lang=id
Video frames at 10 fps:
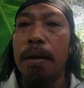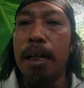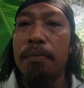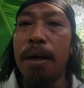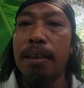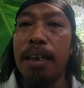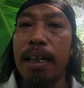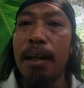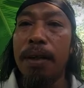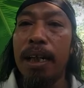Bagi
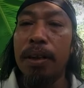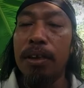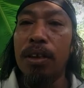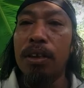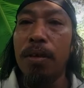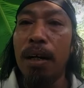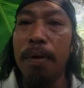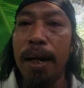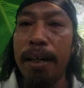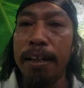panjenengan yang memiliki weton
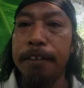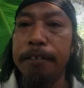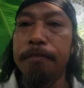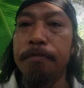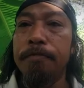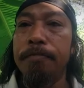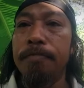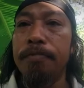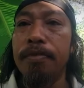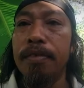Jemuah Pahing,
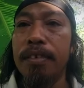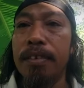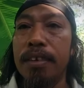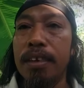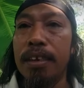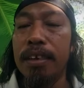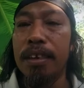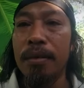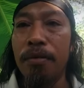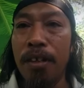
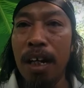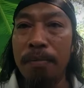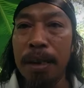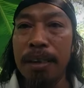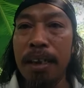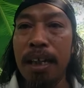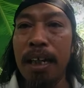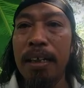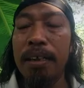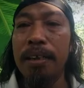semoga
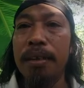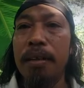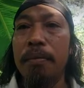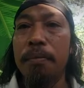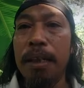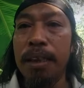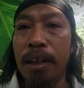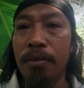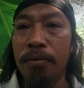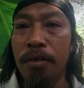panjenengan
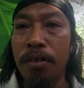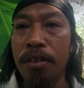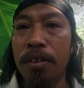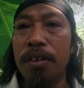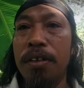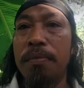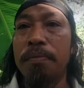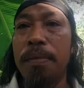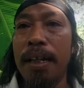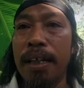panjang umur,
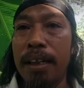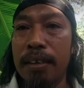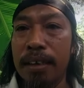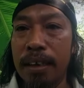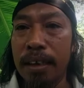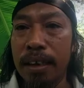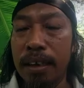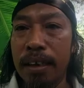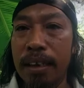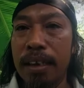banyak
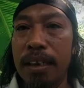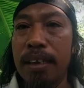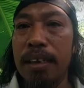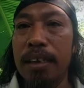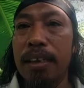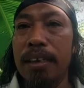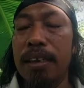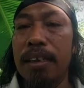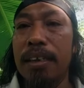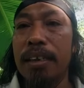rezeki,
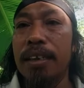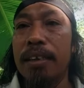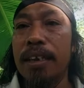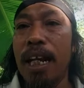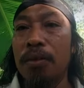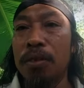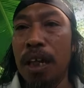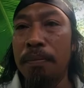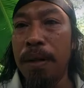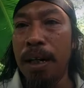selalu
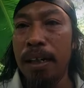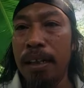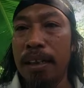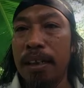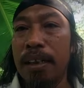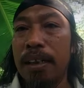sabar,